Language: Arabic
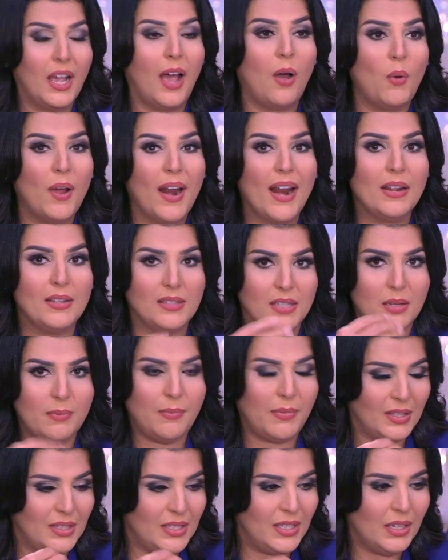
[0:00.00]
طبعا. اولا
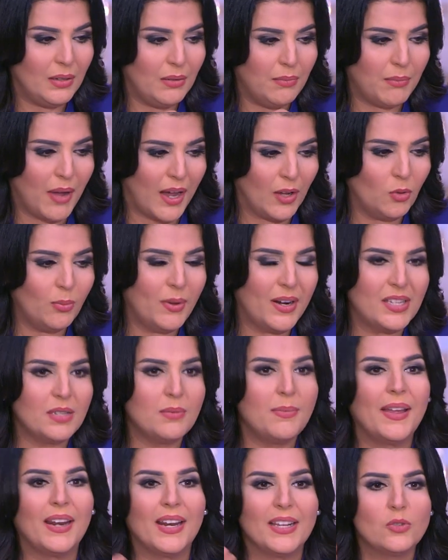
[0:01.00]
دي دي معلومه
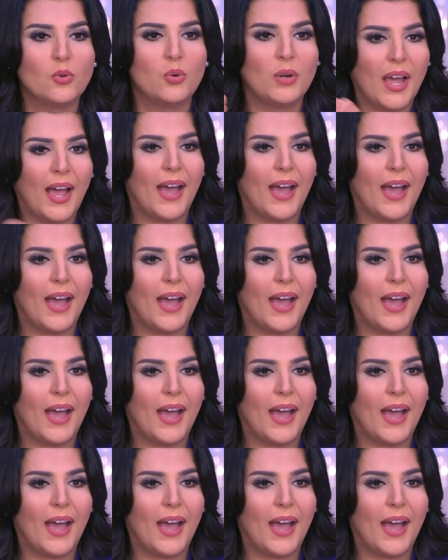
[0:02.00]
لازم يبقى الناس كلها